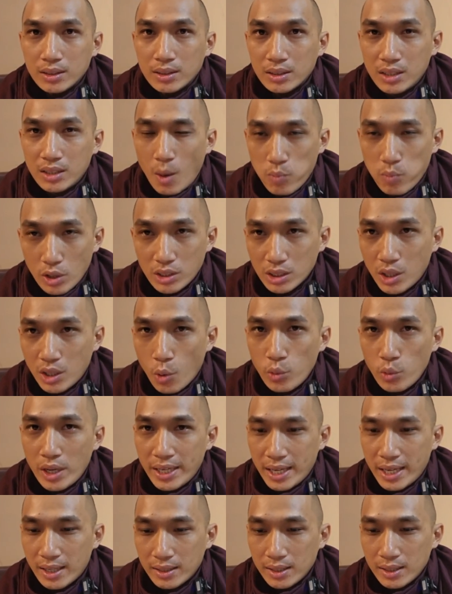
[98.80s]
không có chịu thủ
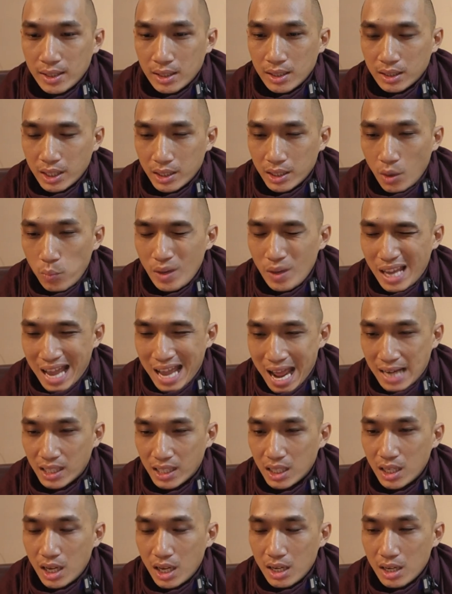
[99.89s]
đây nha thì đúng là
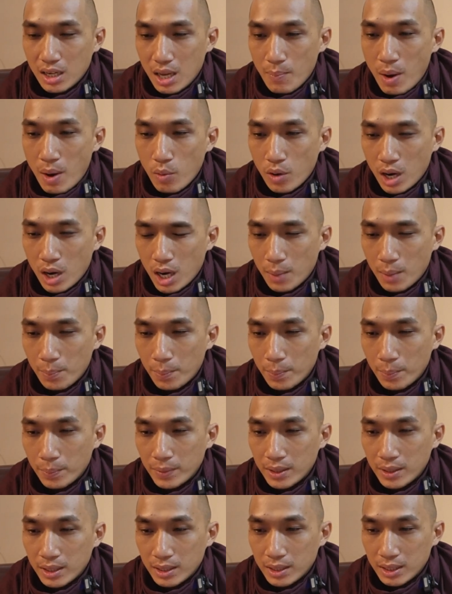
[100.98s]
hành đó, là bao
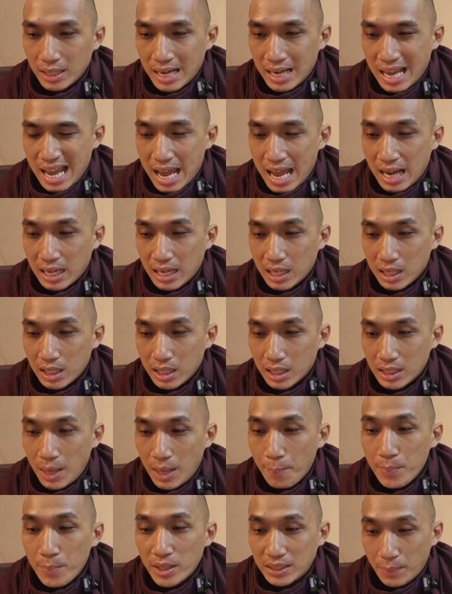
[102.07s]
gồm là
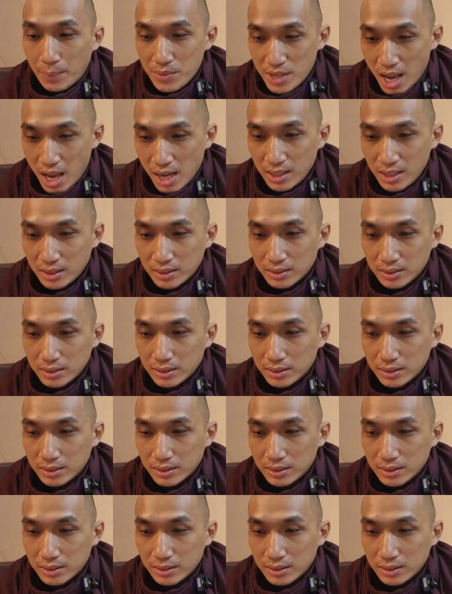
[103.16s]
50 tâm sở